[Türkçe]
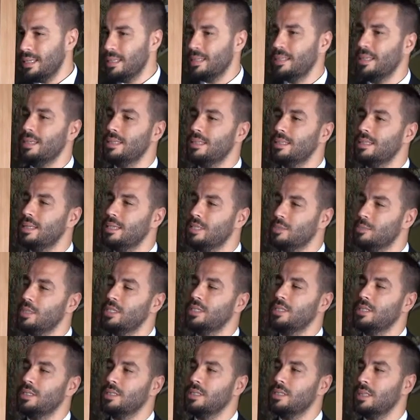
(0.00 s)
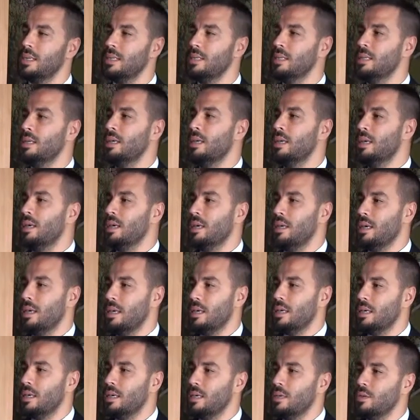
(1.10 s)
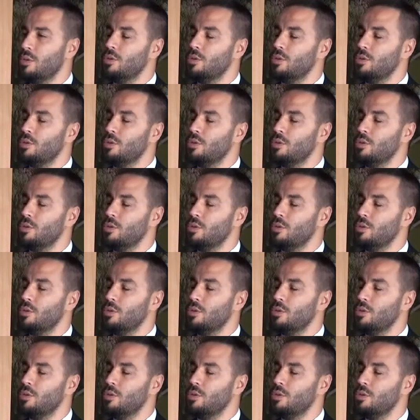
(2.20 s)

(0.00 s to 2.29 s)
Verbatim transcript: tesisleşme açısından e,